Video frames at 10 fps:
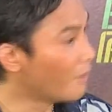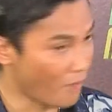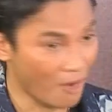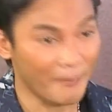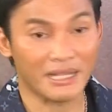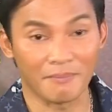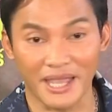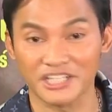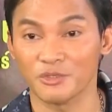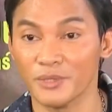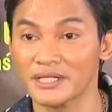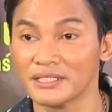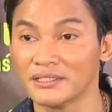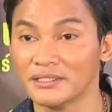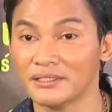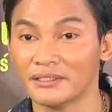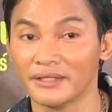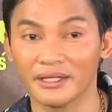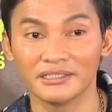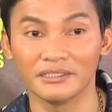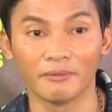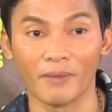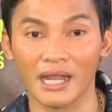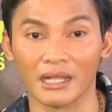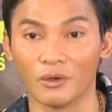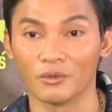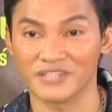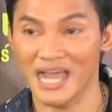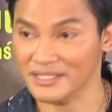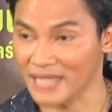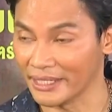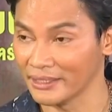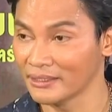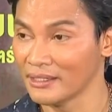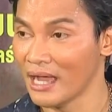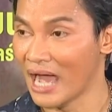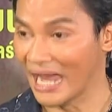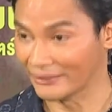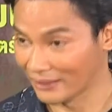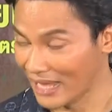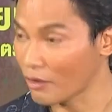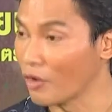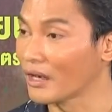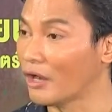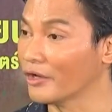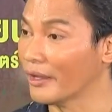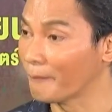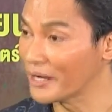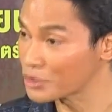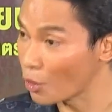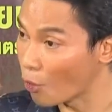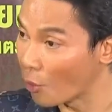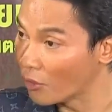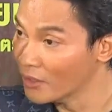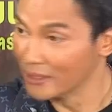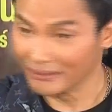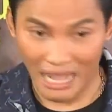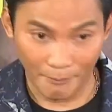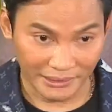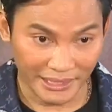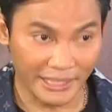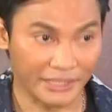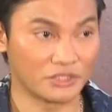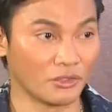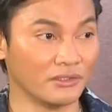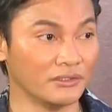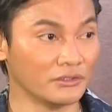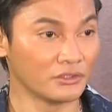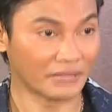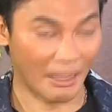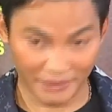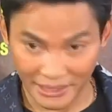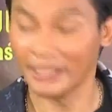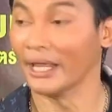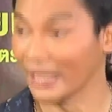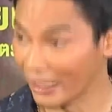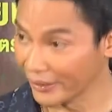มองเป็นกำไรชีวิต นั่นคือแบบว่าเราสร้างสรรค์ อัตลักษณ์ของเราเนี่ยไปโชว์ต่างประเทศจนต่างประเทศเห็นแล้